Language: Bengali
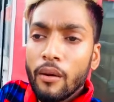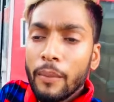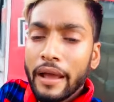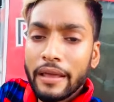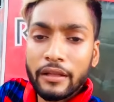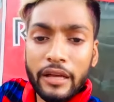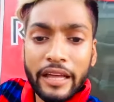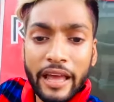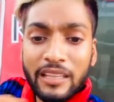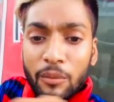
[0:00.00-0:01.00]
বাই
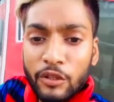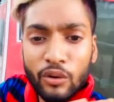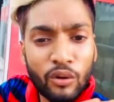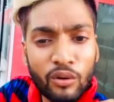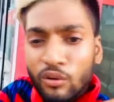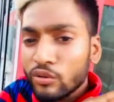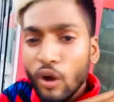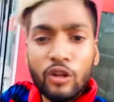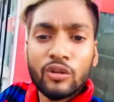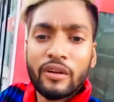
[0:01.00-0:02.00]
এদের মধ্যে কোনো কোনো
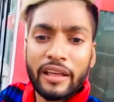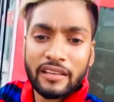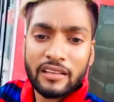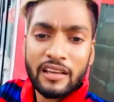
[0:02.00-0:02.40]
দ্বন্দ্ব নেই